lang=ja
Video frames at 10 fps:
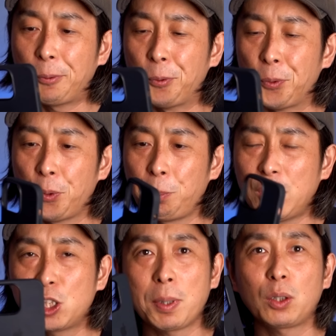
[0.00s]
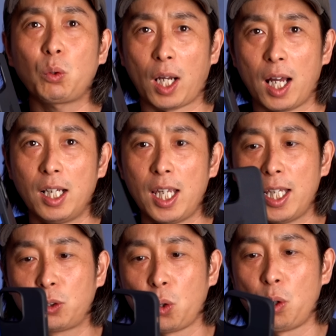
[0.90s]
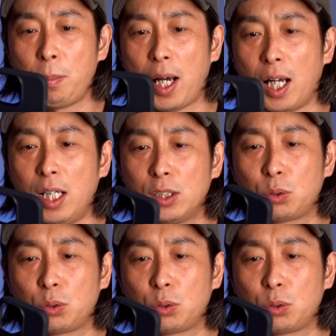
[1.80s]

の、水場とか、えっ、ー、と、まあ、